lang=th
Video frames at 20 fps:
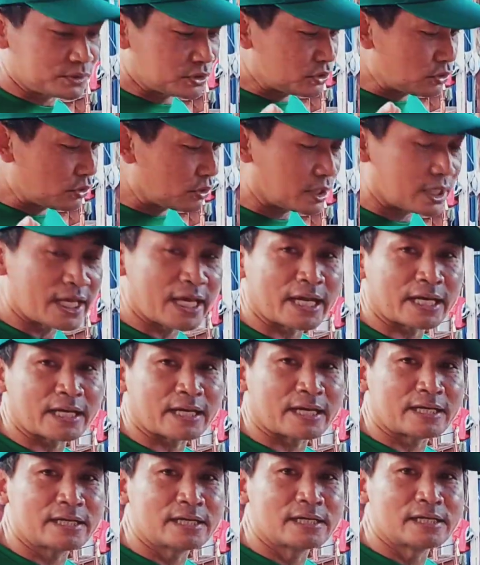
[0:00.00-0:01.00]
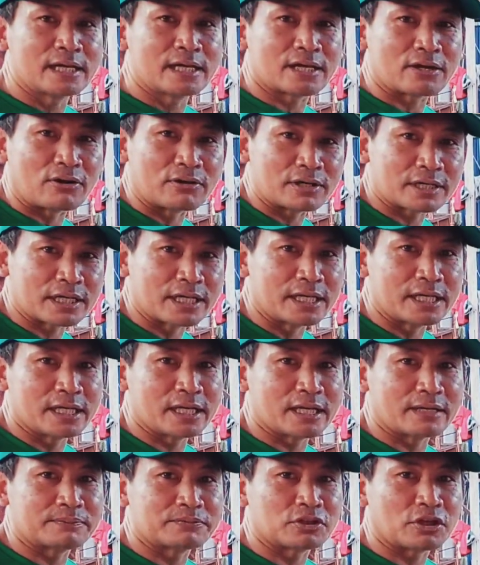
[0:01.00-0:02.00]
โจทย์แรกก็คือเรื่องของกิน
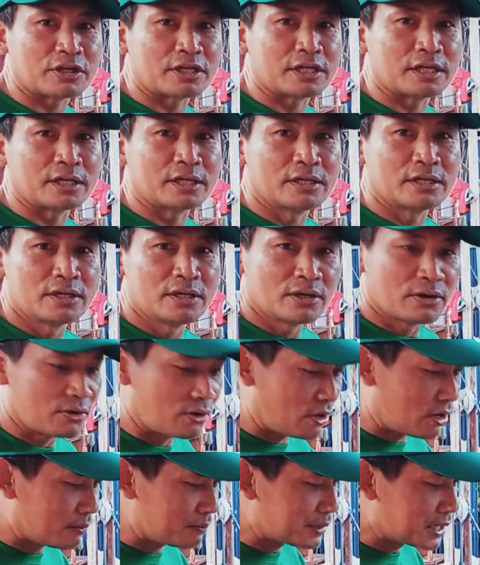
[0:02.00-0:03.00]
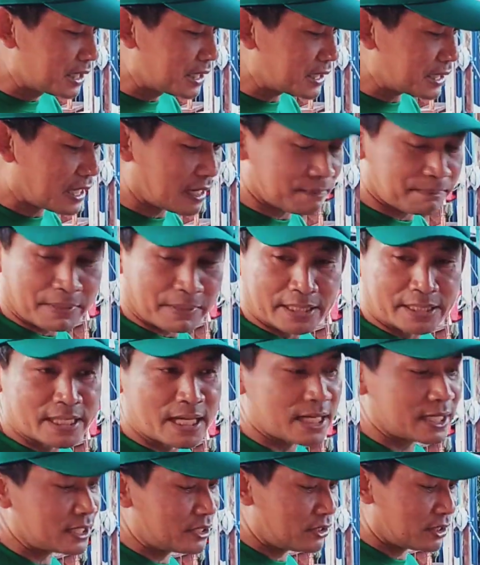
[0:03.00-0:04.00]
ครับตอนนี้หอมดีคักปัน
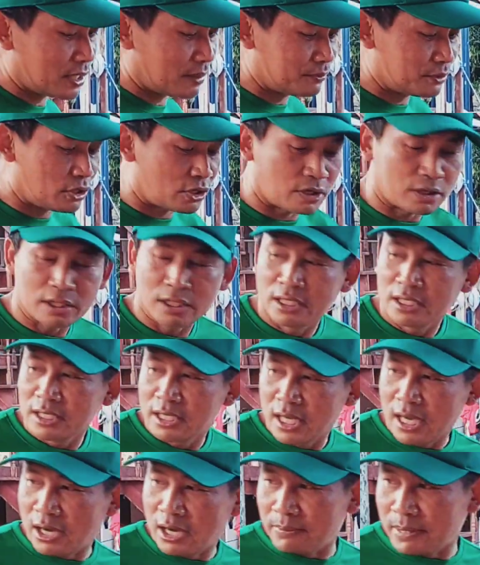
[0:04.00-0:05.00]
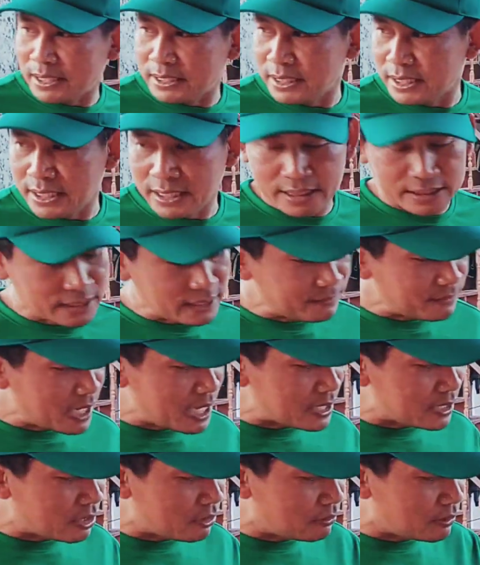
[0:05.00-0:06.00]
ยั้งเนาะครับเนาะเอาบาที่นี่ทีม
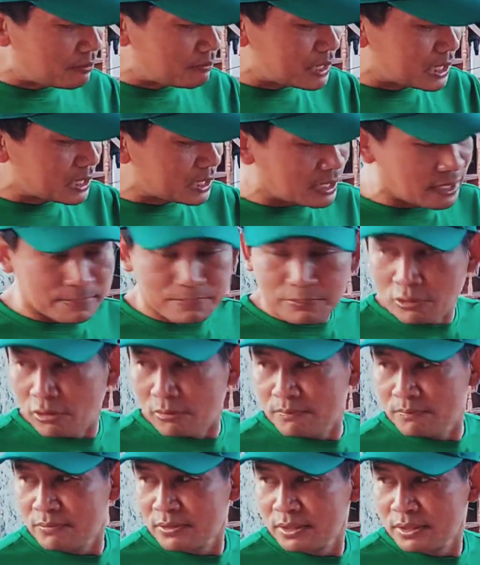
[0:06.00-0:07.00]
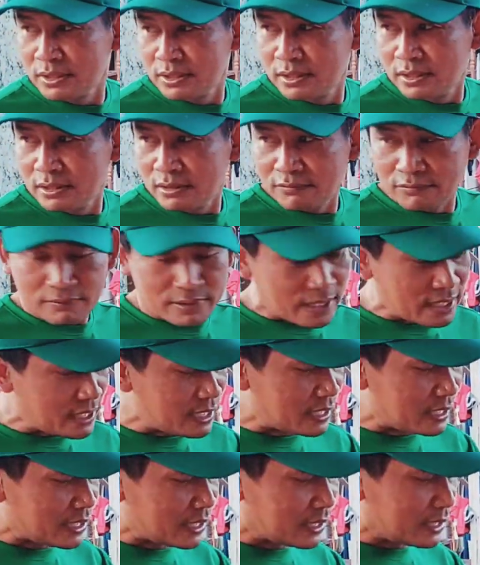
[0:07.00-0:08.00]
งานห้องมาเบิ้งครับ ผมว่า
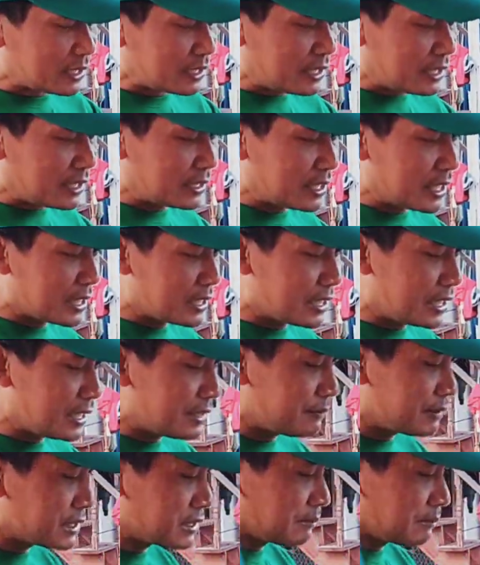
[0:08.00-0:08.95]
ด้านในมัน